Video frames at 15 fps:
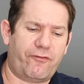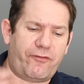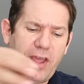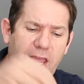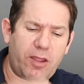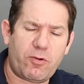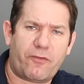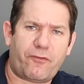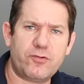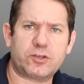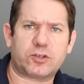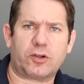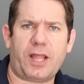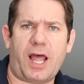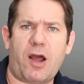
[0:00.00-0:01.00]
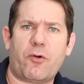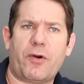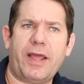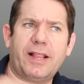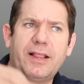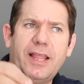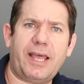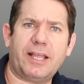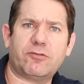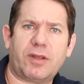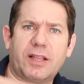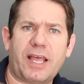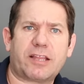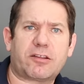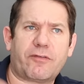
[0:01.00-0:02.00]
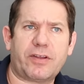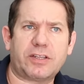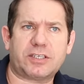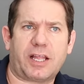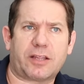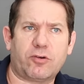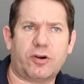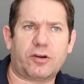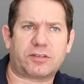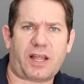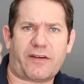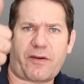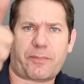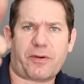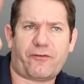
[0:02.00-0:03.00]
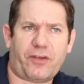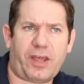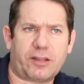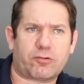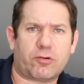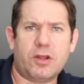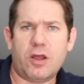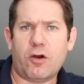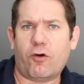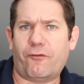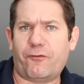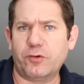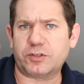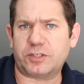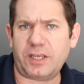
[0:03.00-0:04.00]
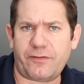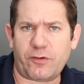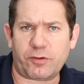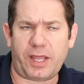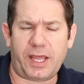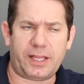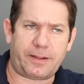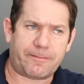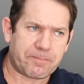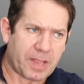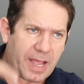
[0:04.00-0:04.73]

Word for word: veio a funcionar, o relé do eletroventilador estava perfeito, o fusível dele,